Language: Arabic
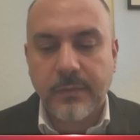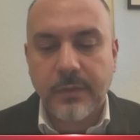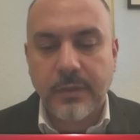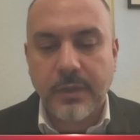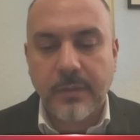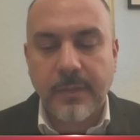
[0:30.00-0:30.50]

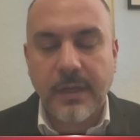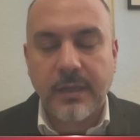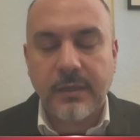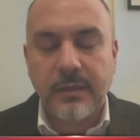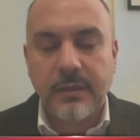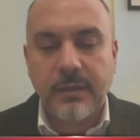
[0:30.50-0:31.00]

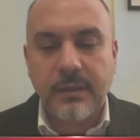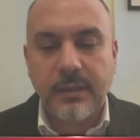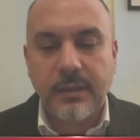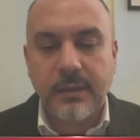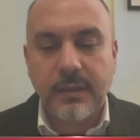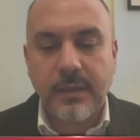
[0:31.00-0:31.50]
طبعا
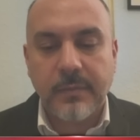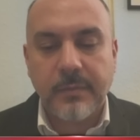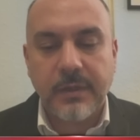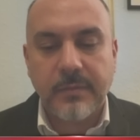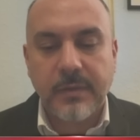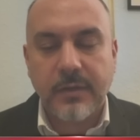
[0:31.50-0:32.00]
آه،
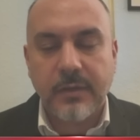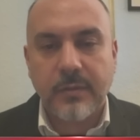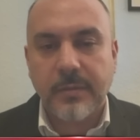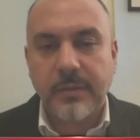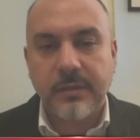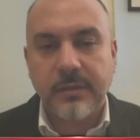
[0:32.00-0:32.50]
الامر ما
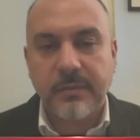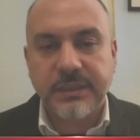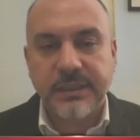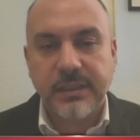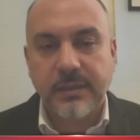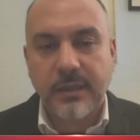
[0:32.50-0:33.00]
ابدا
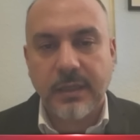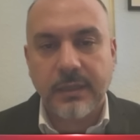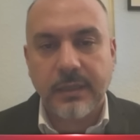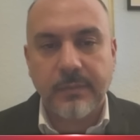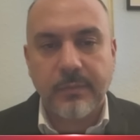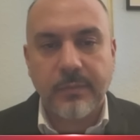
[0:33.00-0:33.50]
بسيط
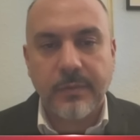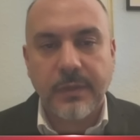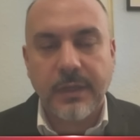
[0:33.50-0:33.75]
يعني